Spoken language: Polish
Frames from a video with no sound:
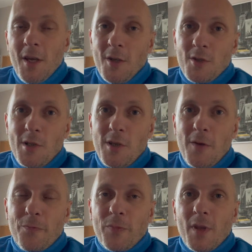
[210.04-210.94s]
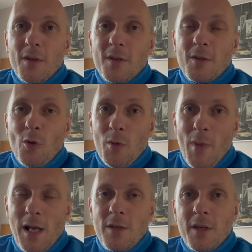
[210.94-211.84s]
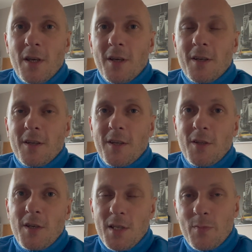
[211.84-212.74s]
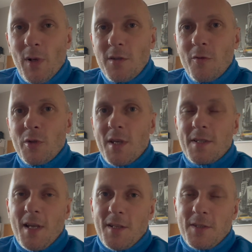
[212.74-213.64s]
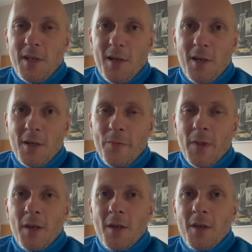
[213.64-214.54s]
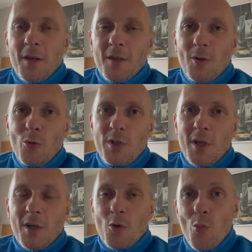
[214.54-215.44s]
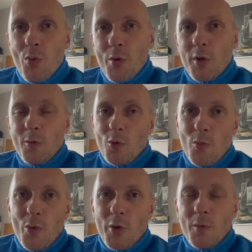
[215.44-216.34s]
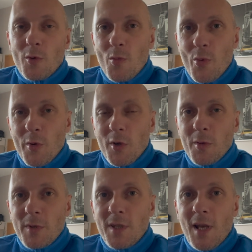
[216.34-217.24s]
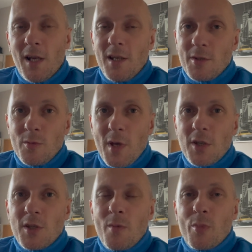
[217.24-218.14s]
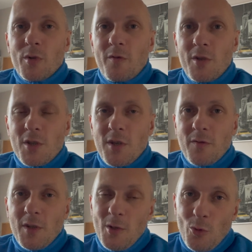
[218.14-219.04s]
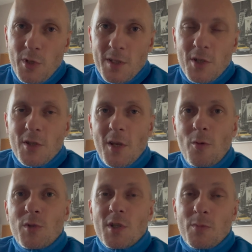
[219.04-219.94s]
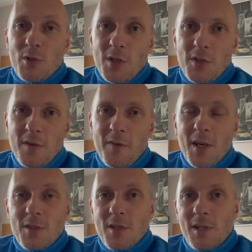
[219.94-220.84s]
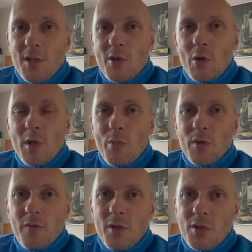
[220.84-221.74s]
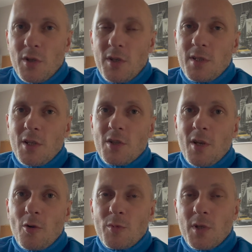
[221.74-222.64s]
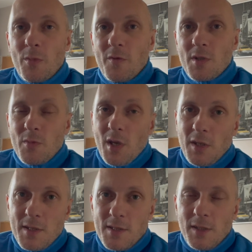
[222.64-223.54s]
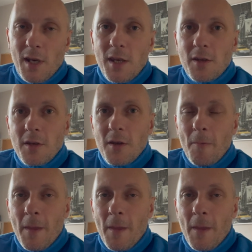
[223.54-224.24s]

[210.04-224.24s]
Czyli y, normalnie, kiedy jest paliwo na stacjach, ludzie kupują, kupują, kupują i nagle są jakieś tam podwyżki, wtedy ludzie zaczynają się sprzeciwiać, że dlaczego te podwyżki, zaczynają się powiedzmy jakieś strajki,